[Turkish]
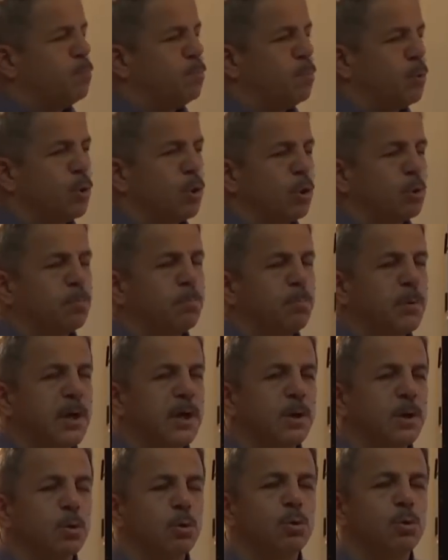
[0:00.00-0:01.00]
büyük
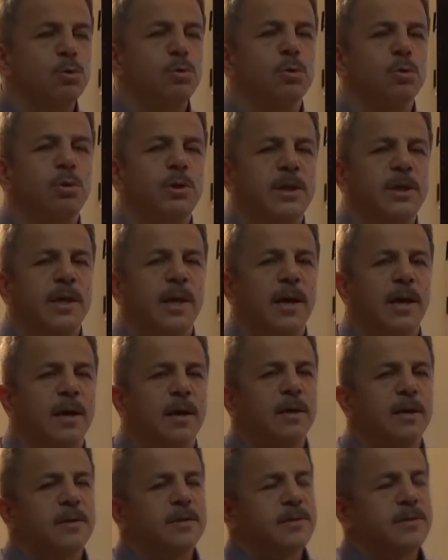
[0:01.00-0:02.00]
bir
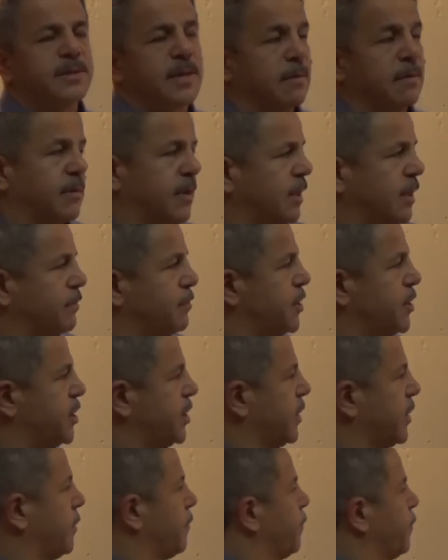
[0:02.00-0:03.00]
üzüntüye sevk
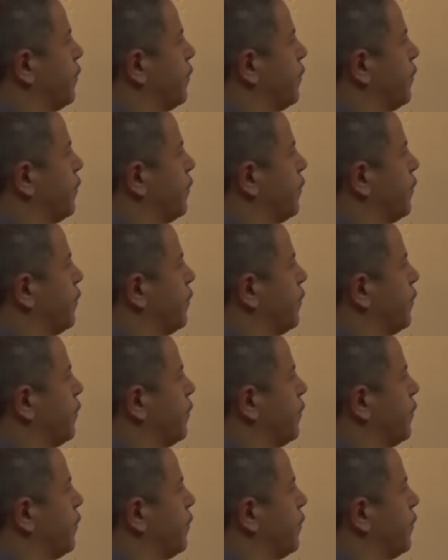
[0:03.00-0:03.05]
etmişti.